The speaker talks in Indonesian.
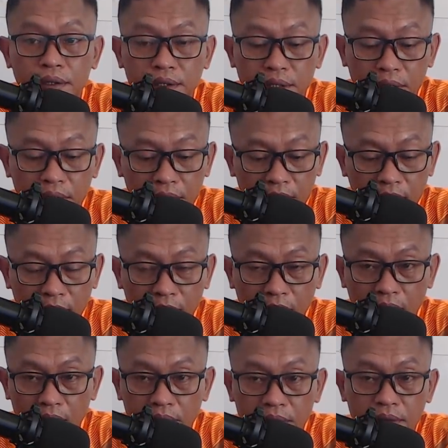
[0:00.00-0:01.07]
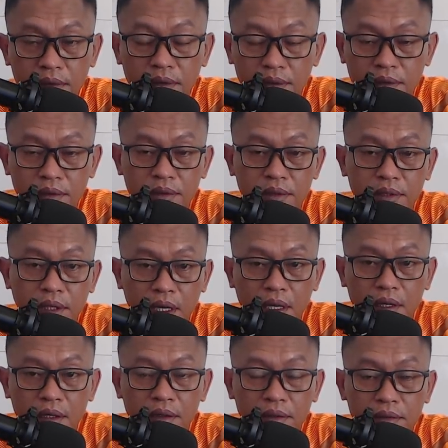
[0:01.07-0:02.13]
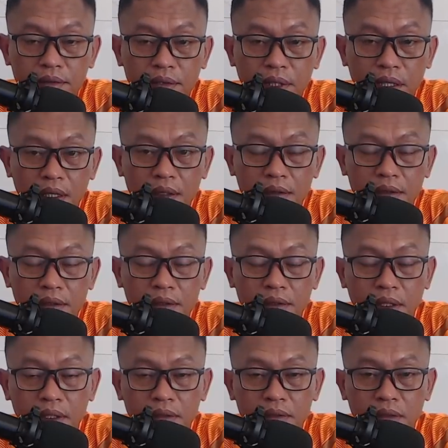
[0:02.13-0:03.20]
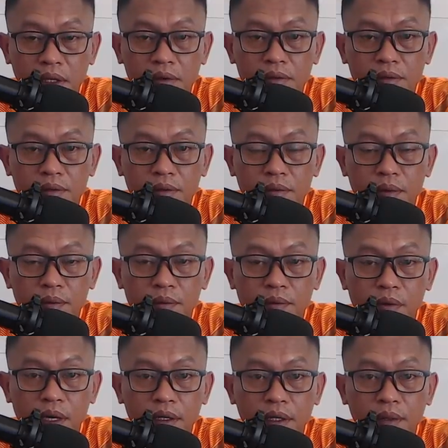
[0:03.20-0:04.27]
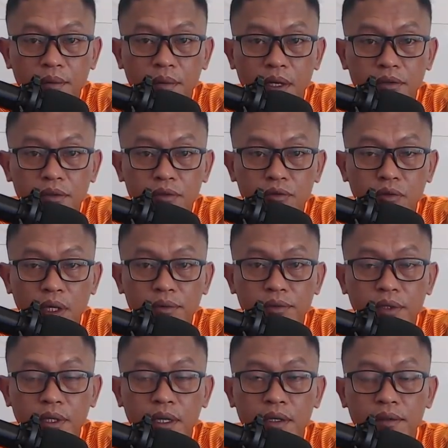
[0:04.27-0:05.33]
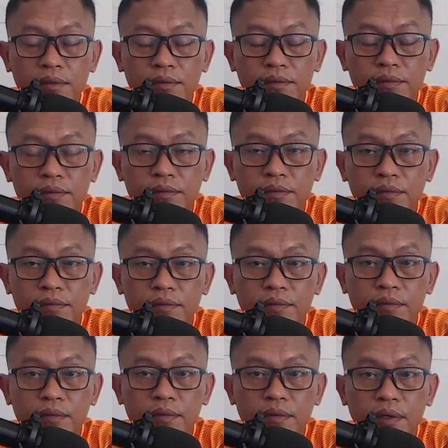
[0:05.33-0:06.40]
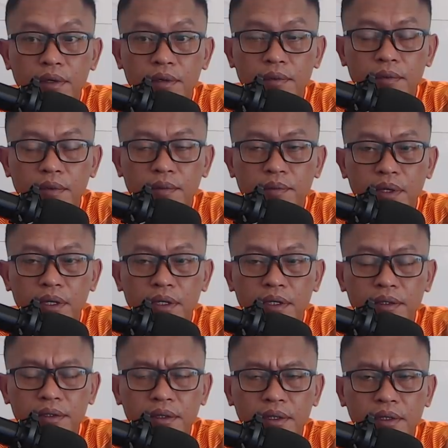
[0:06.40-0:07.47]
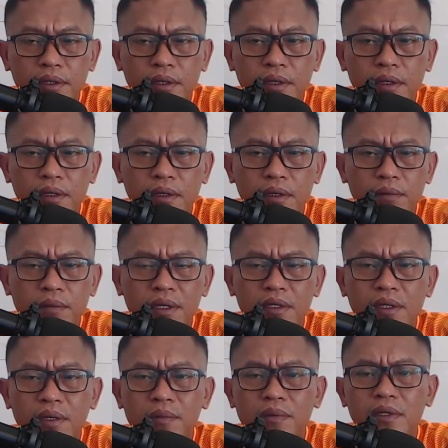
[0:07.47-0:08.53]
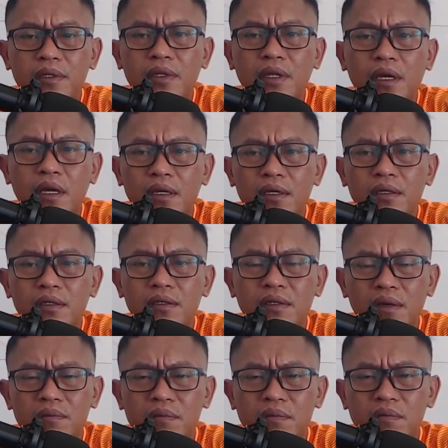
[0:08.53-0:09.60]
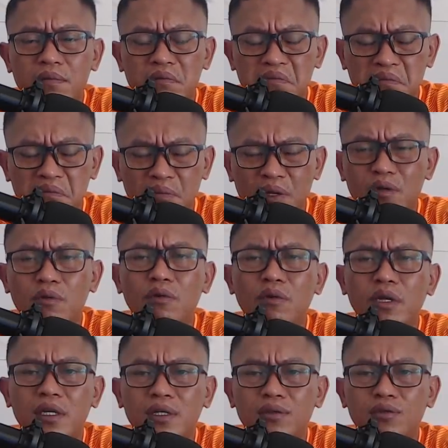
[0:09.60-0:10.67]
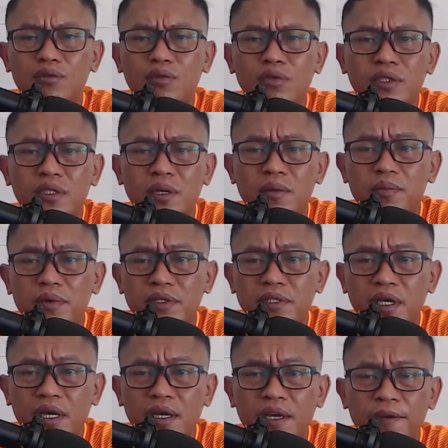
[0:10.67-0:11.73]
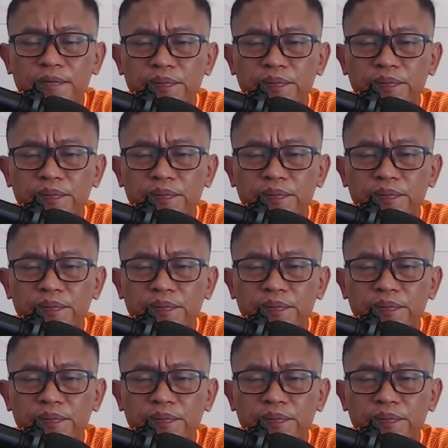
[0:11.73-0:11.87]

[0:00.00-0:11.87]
Jadi ini kawan ya jangan kita selalu membuat lebar sesuatu yang memprediksi eh, berita-berita eh, yang bergulir itu terus kita percaya